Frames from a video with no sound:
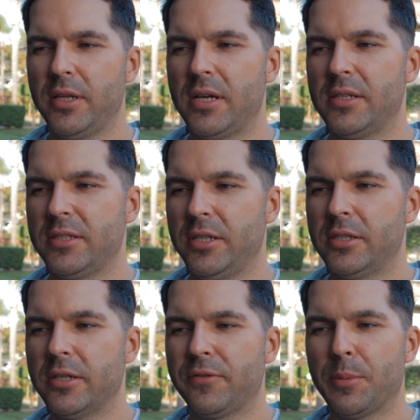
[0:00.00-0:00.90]
Я
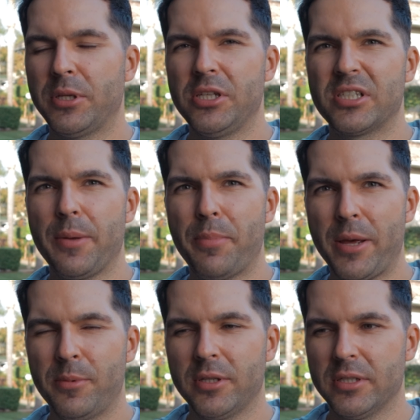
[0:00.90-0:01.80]
сделал автоматические
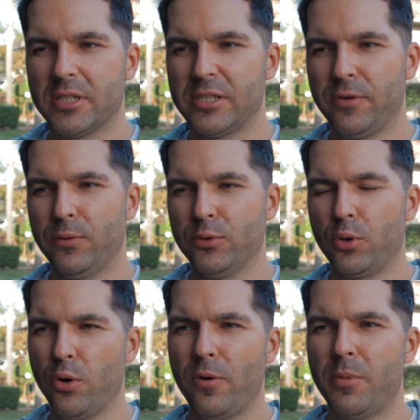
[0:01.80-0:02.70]
пейменты со своего
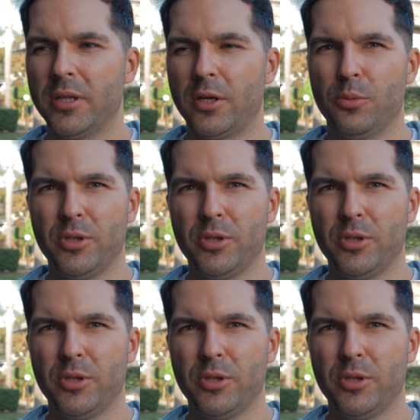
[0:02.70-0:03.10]
другого банка,